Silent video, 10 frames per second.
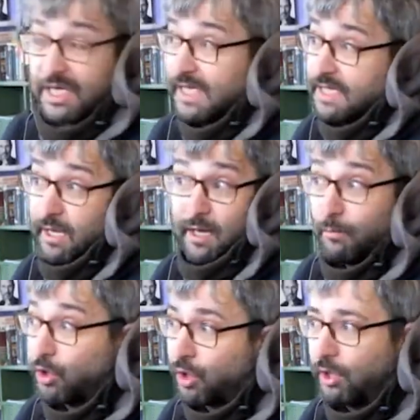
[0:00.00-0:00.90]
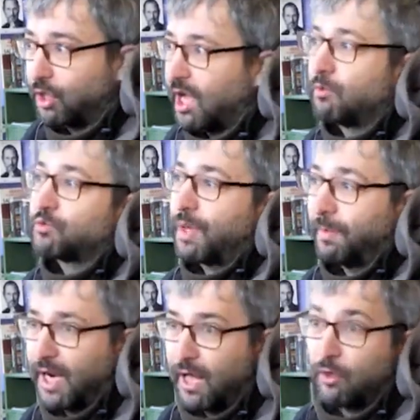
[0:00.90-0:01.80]
ese, en el momento que lo tengamos
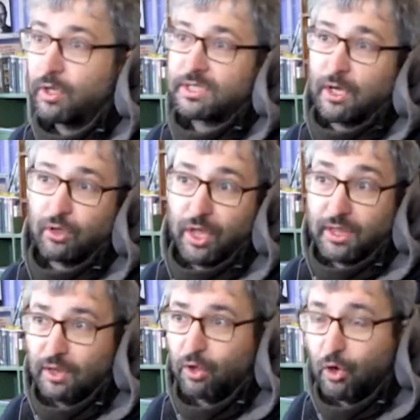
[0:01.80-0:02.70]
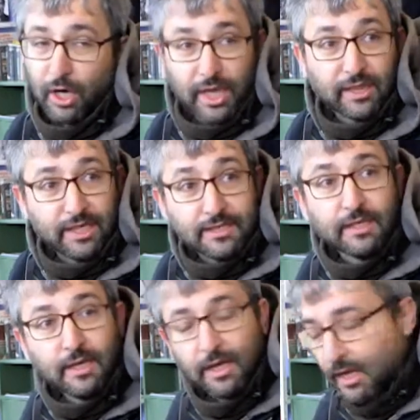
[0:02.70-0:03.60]
preparado, están contactando con gentes
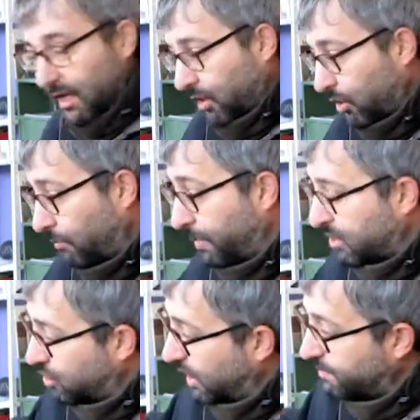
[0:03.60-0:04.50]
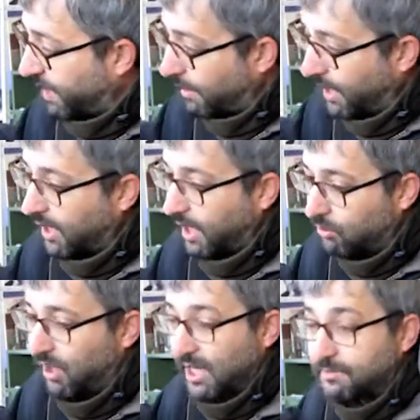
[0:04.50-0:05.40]
con personas para hablar en cada
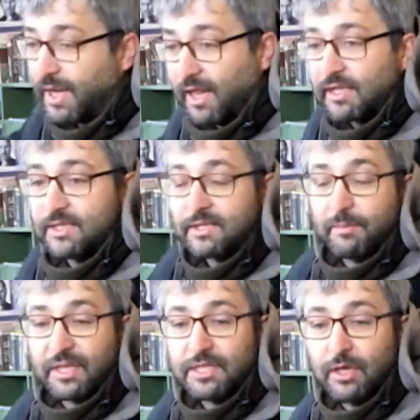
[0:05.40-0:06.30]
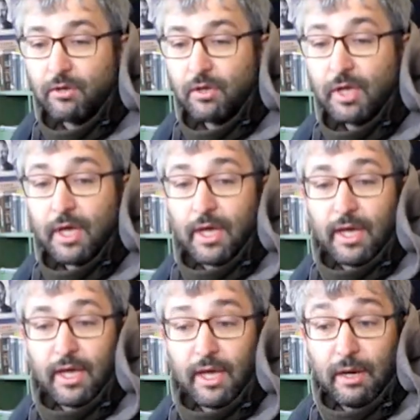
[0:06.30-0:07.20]
una de las paradas de este paseo.
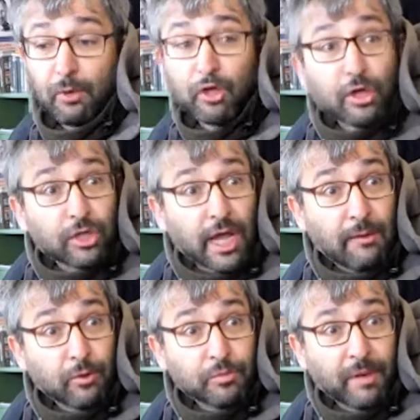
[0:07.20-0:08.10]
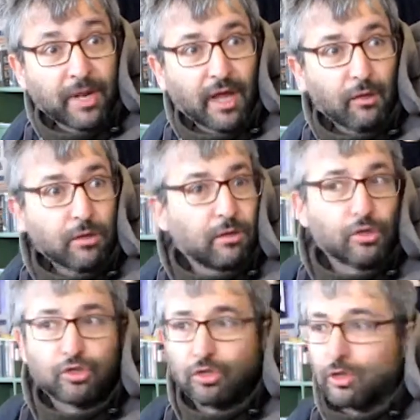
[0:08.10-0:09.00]
Eh, en el momento que lo tengamos preparado,
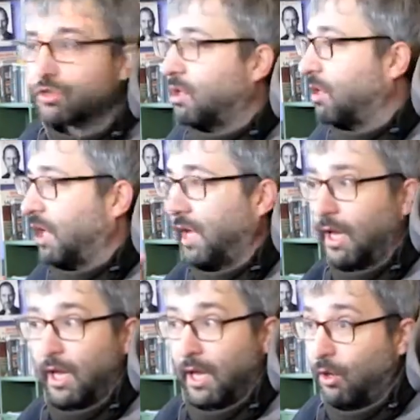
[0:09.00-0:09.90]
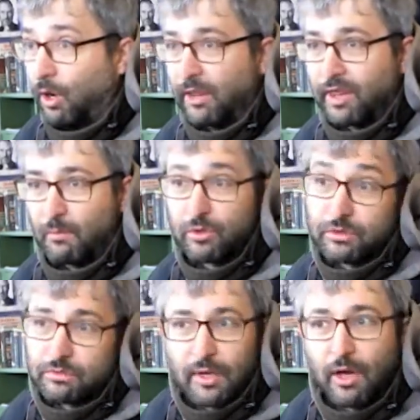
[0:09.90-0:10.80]
nosotros eh, lo
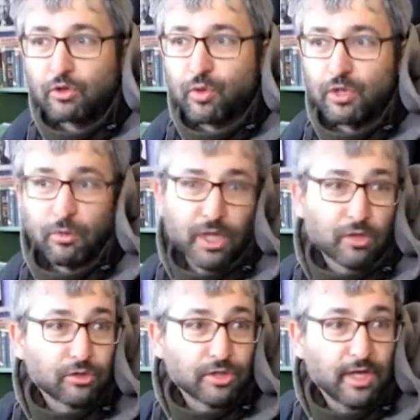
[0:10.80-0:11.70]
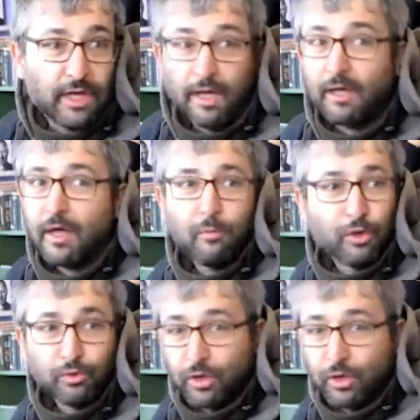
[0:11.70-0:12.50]
lanzamos a los cuatro vientos. Eh, pues